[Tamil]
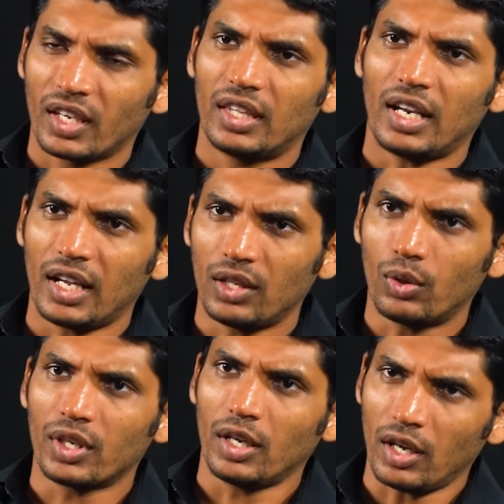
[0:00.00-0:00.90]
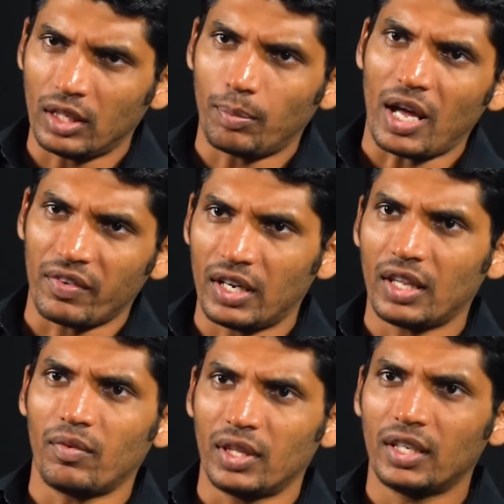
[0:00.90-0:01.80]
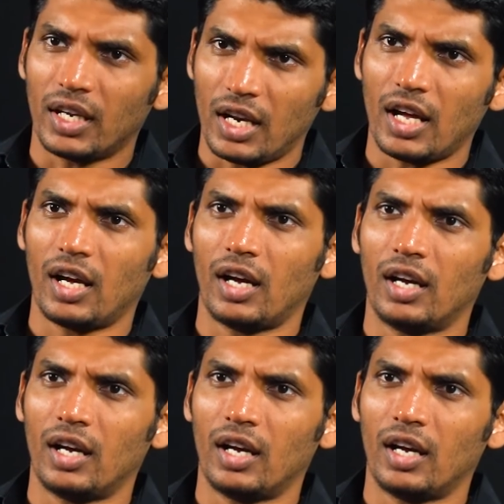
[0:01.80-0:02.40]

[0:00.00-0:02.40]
இதெல்லாம் நோக்கி அந்த பார்வையில் தான் வந்து எல்லா